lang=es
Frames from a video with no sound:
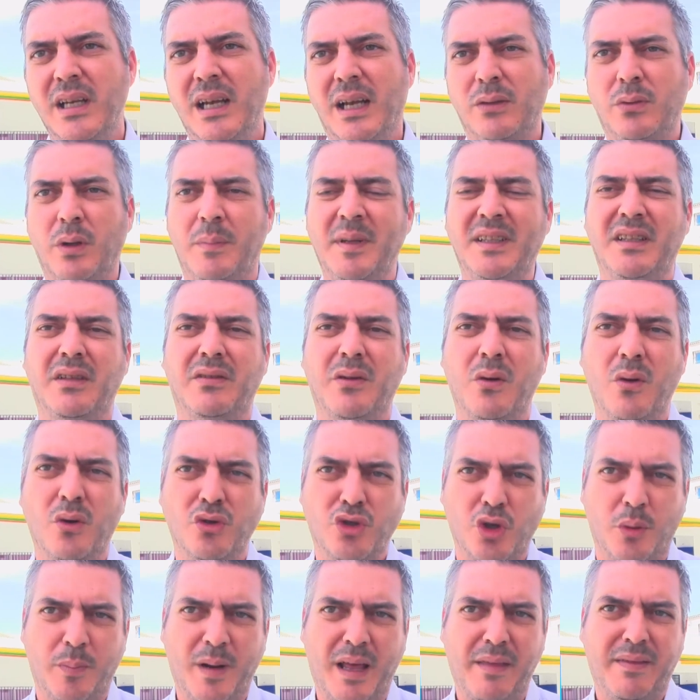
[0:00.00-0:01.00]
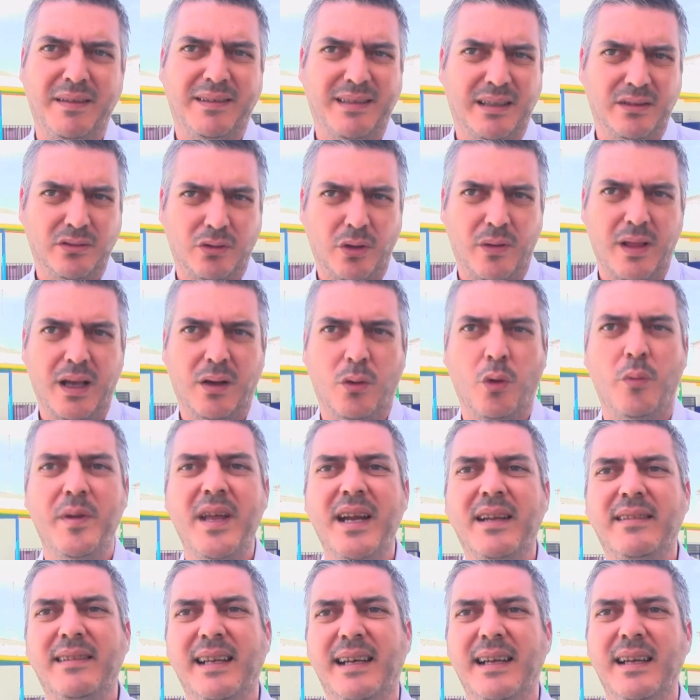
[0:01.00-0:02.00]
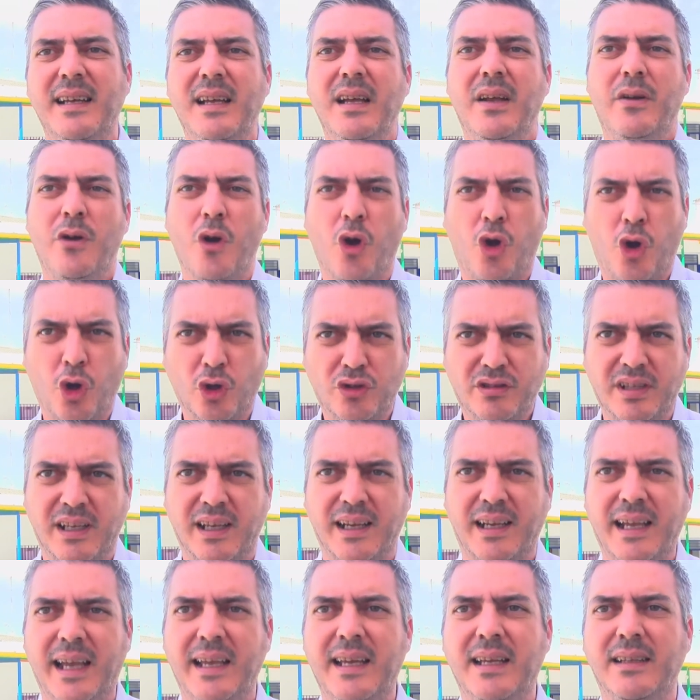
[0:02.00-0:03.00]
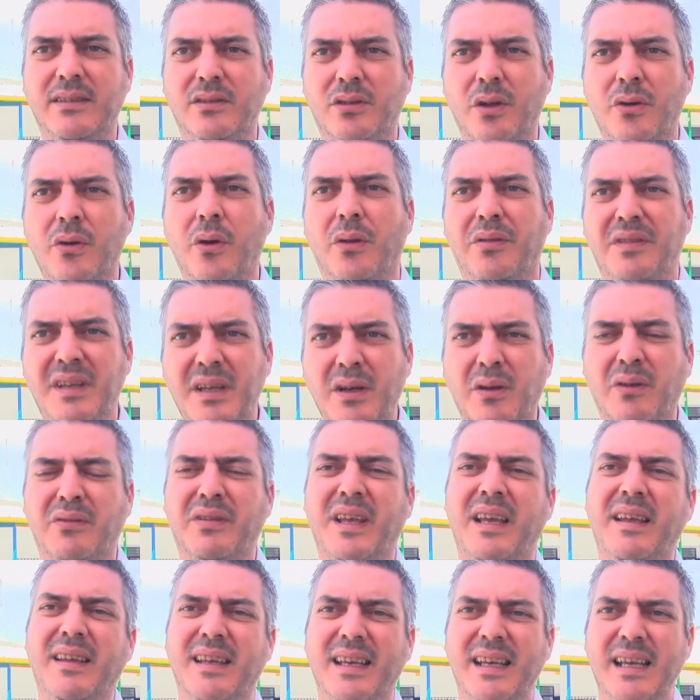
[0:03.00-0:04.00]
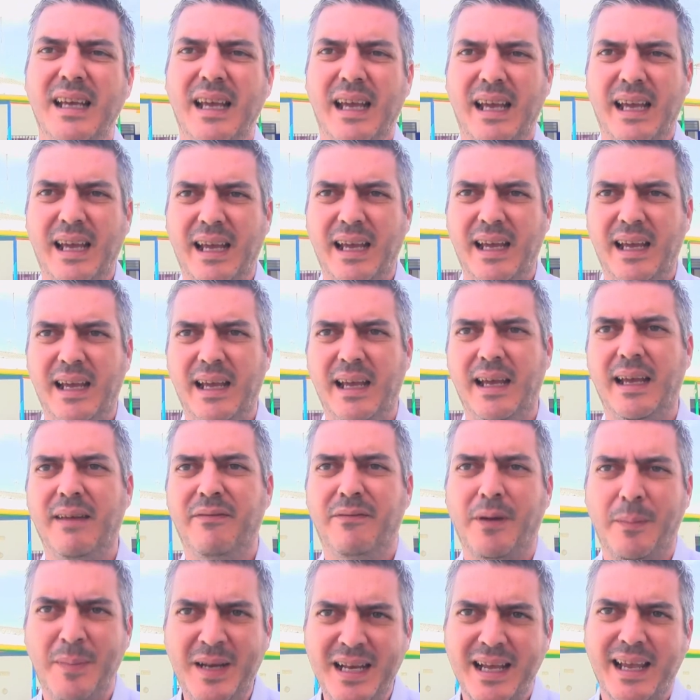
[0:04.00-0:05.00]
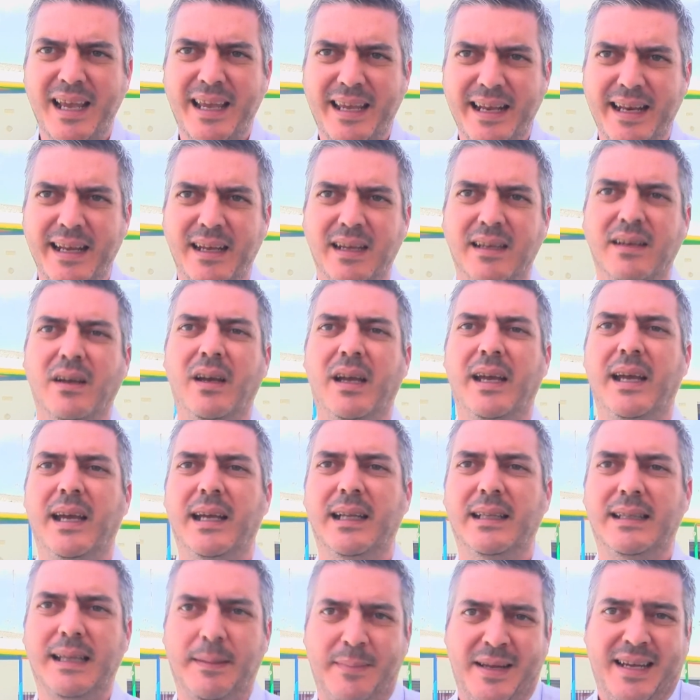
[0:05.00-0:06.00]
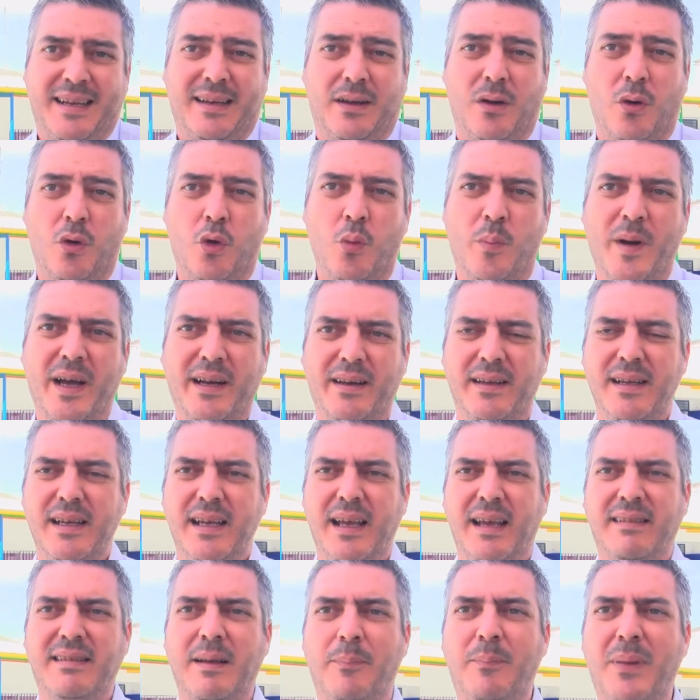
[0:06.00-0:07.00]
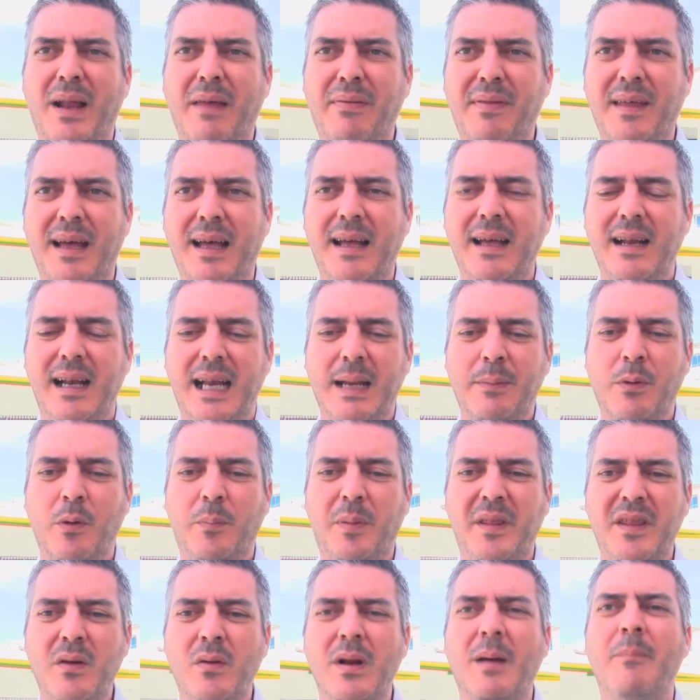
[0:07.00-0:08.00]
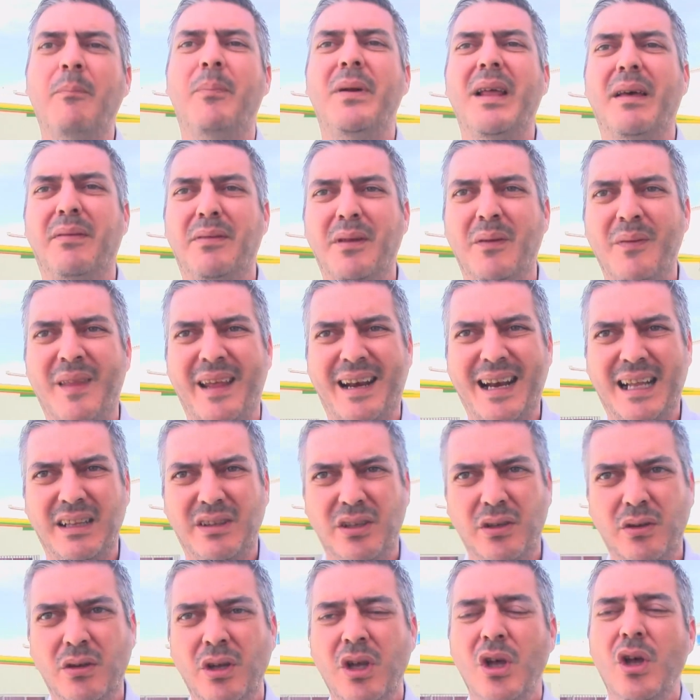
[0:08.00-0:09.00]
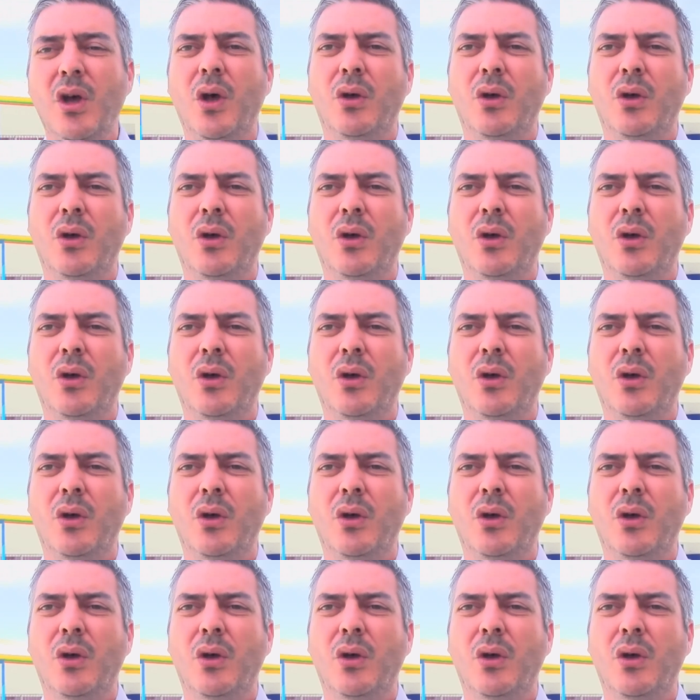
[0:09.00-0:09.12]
Actualmente son 8 plazas y están todas cubiertas. Nos consta que hay en torno a 5 o 6 eh, familias que quieren eh, también ocupar esas plazas. Le hemos pedido una ampliación de ratio.